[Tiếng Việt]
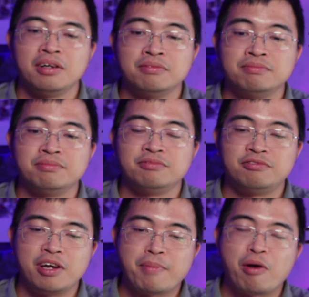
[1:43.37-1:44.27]
um,
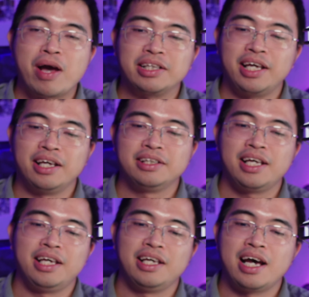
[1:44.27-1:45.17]
về mặt hoàn thiện
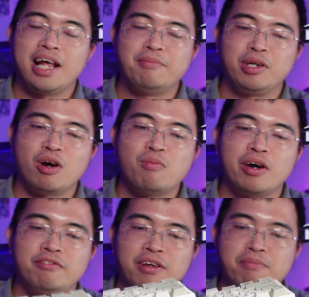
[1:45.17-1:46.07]
thì ở đây mình có một
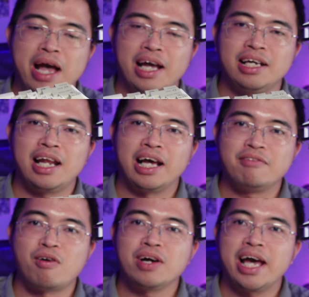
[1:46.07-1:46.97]
cái phiên bản là
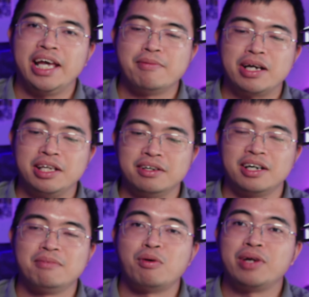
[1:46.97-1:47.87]
cái vỏ cây bằng
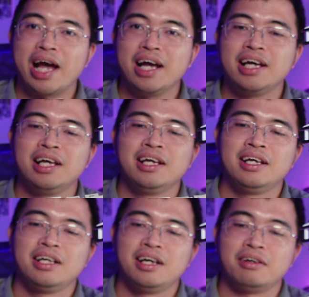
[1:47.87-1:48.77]
nhựa màu trắng
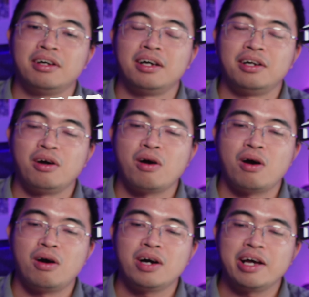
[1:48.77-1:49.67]
à, nó
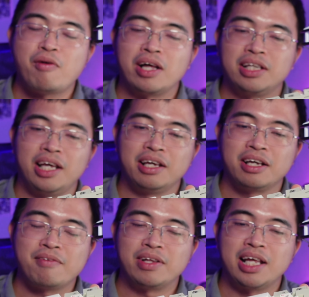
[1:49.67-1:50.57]
có cái hoàn
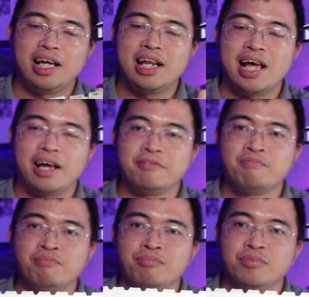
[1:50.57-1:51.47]
thiện các bạn thấy là
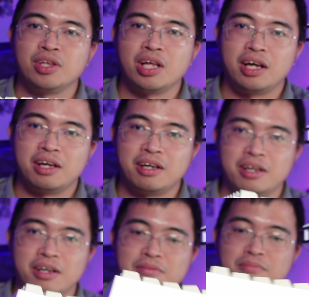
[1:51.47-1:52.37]

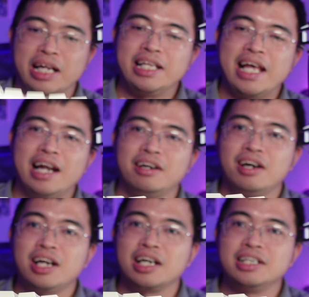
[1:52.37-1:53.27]
à, mình đánh giá là
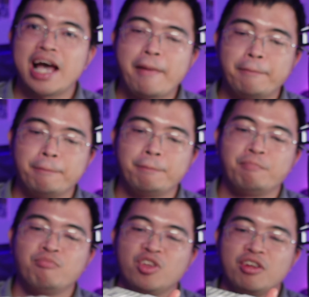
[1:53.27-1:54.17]
rất là cứng cáp
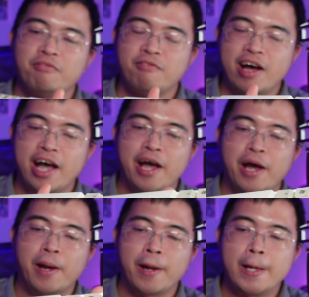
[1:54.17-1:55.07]

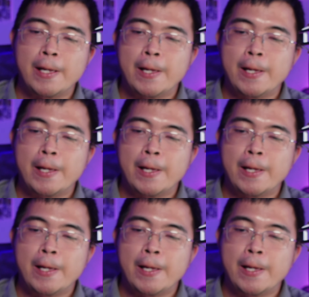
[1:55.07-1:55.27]
và